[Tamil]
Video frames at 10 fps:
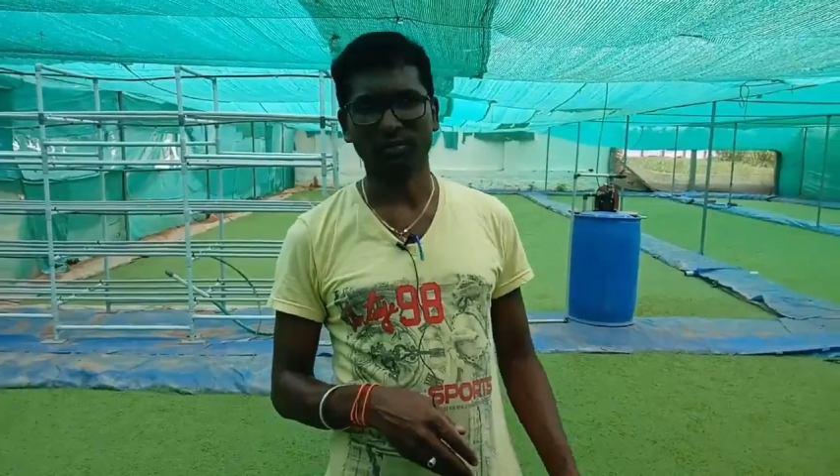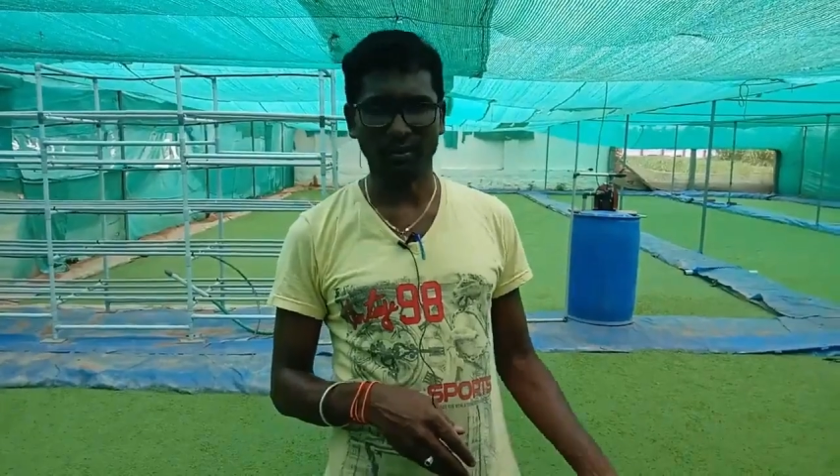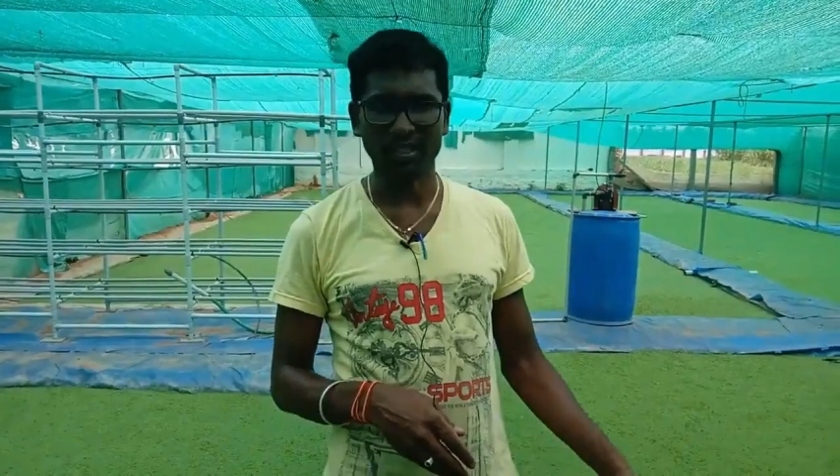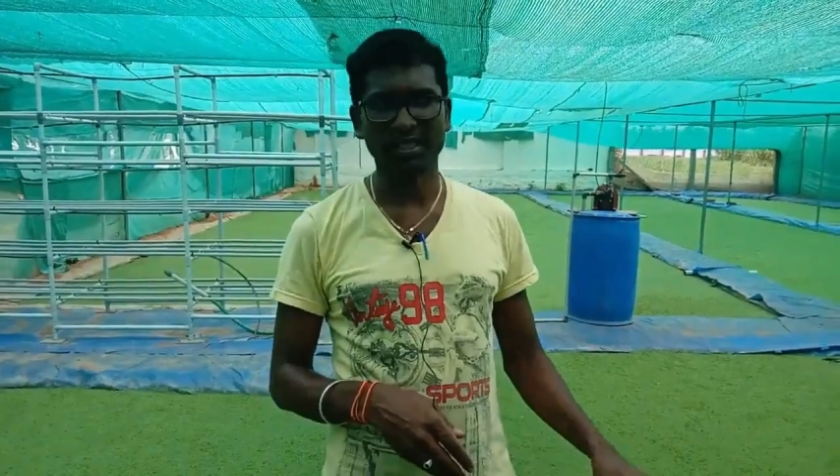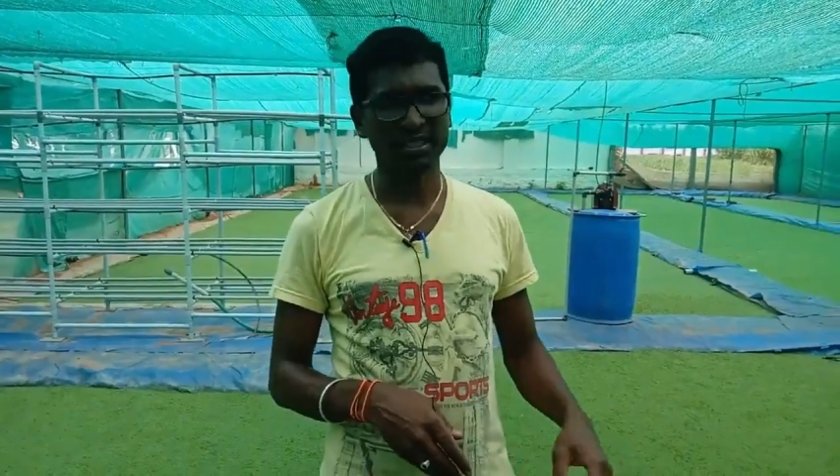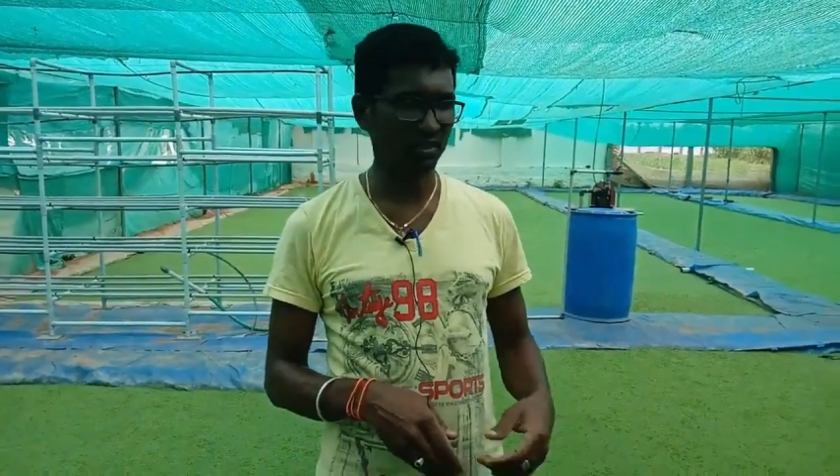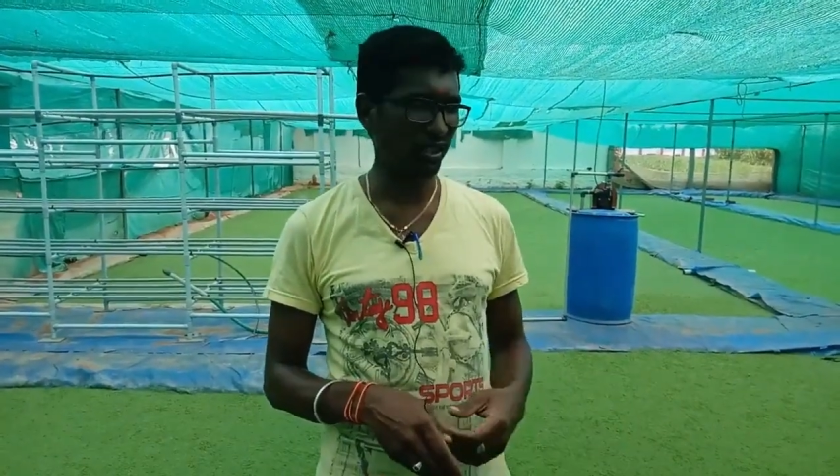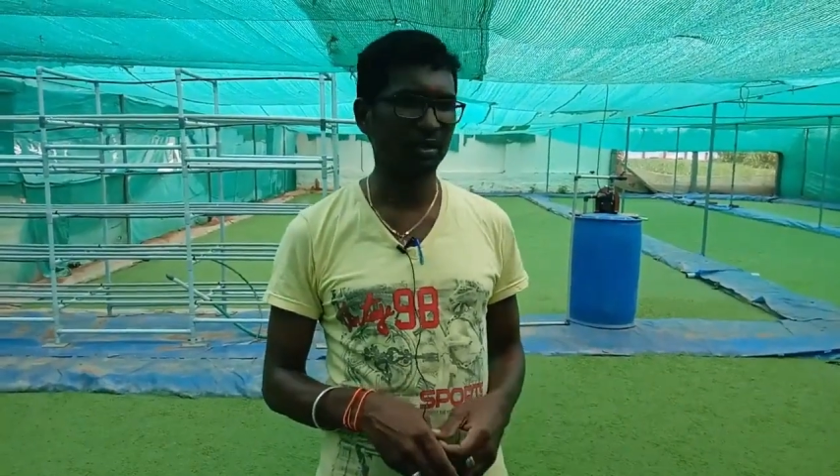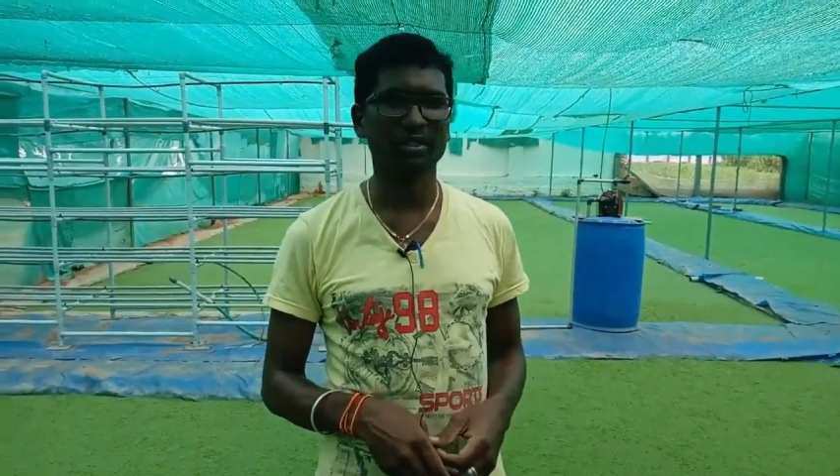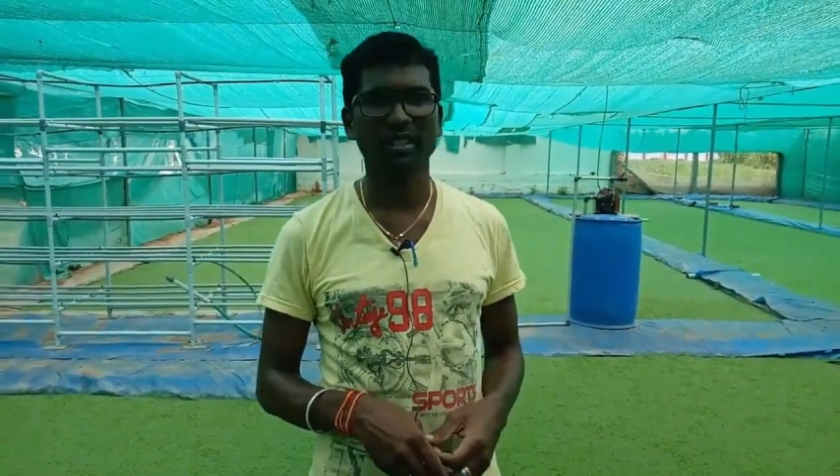மஞ்சினிங்கிற ஒரு
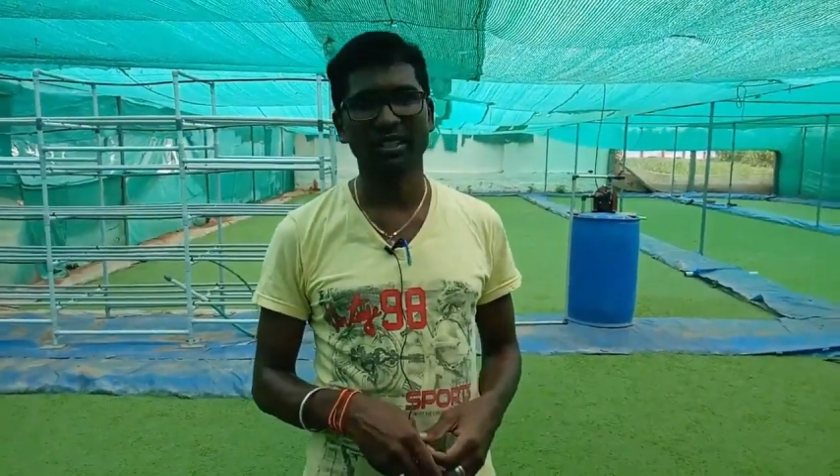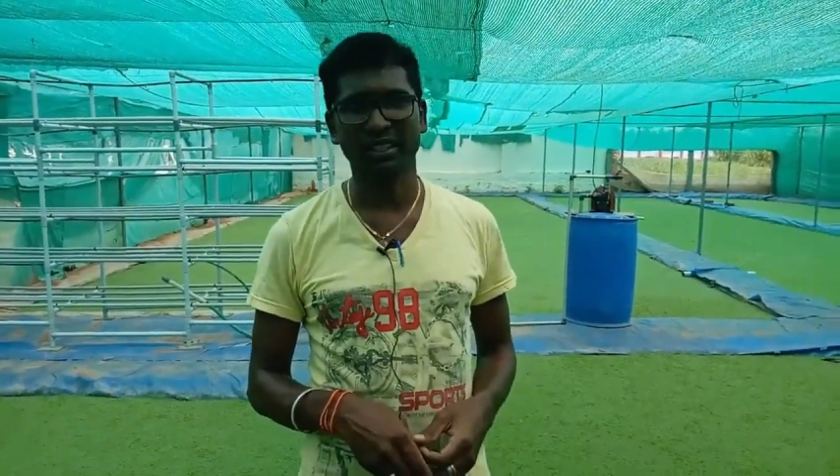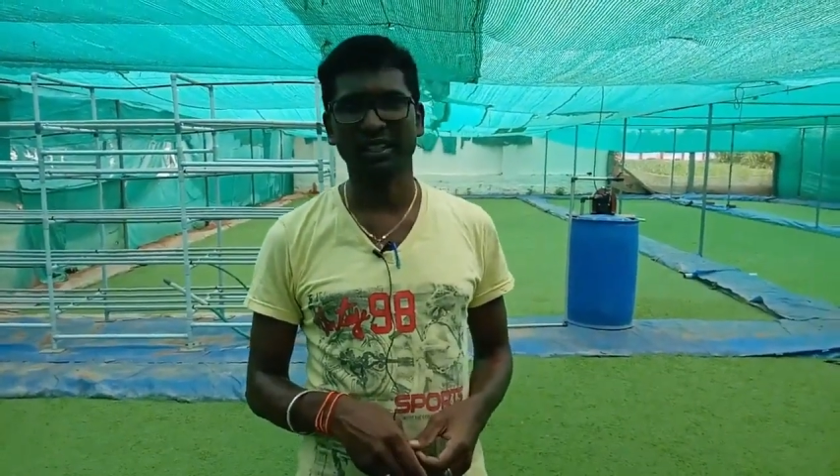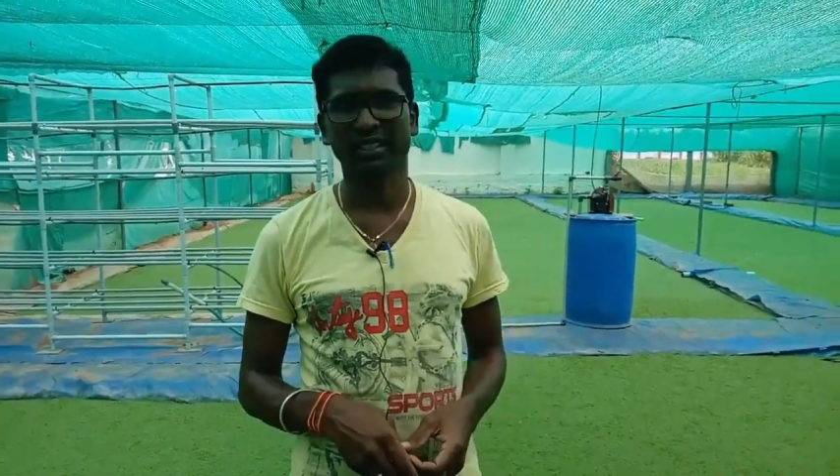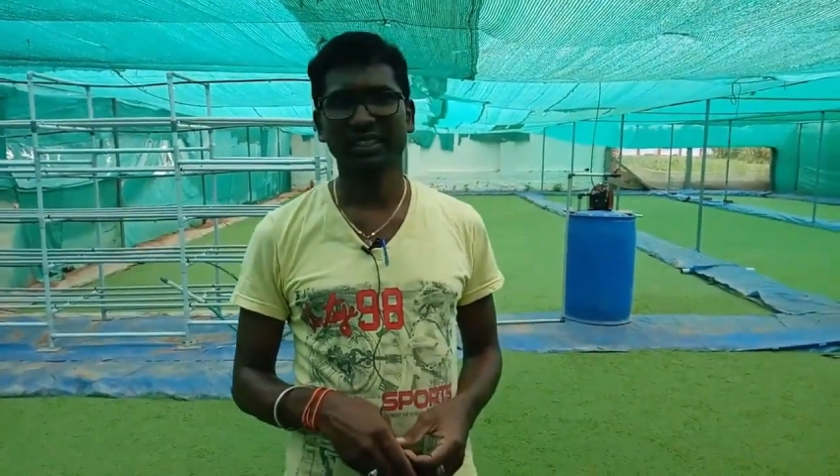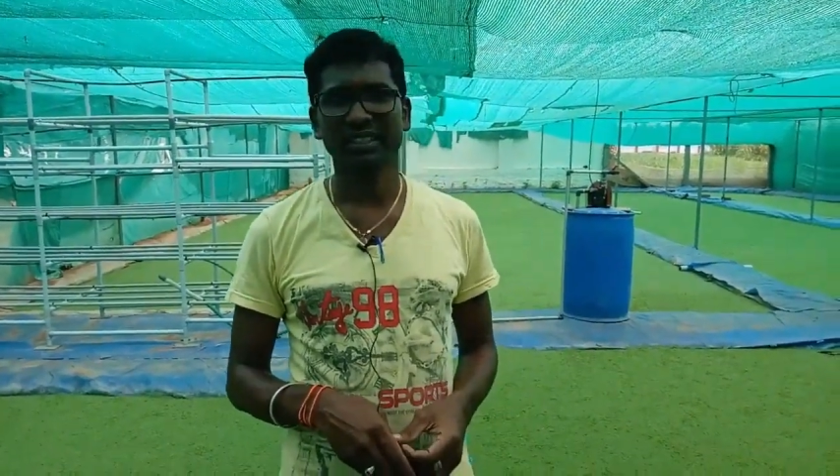கிராமத்தில் இருக்கேன்